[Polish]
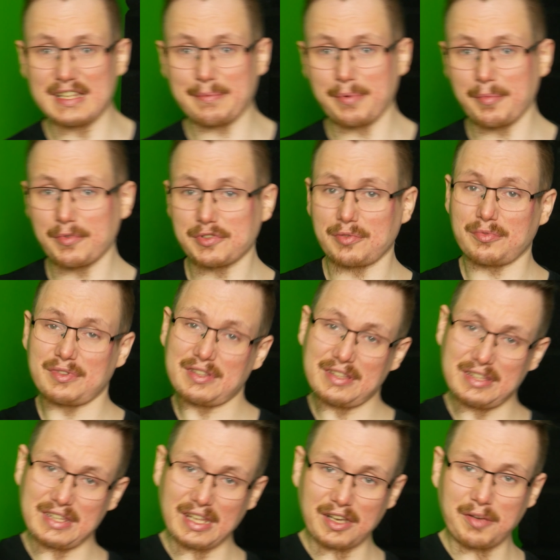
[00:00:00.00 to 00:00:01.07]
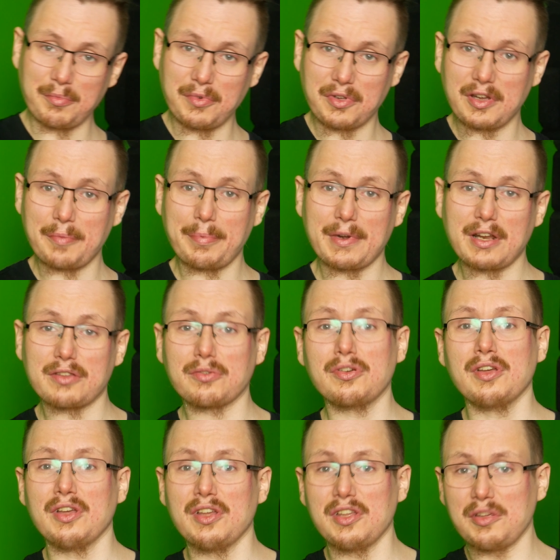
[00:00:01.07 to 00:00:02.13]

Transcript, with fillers: za pomocą tego mojego aparatu